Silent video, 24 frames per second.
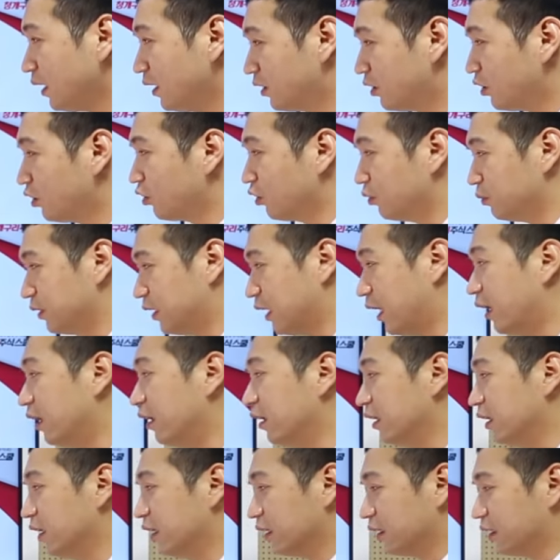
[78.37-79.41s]
그런 겁니다.
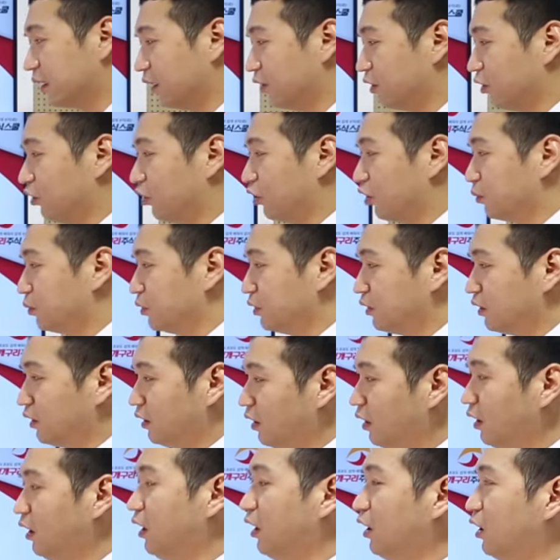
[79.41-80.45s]
그래서
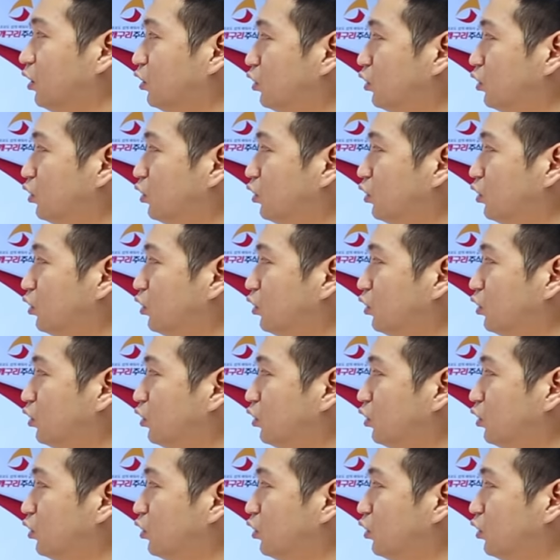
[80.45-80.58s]
여러분들이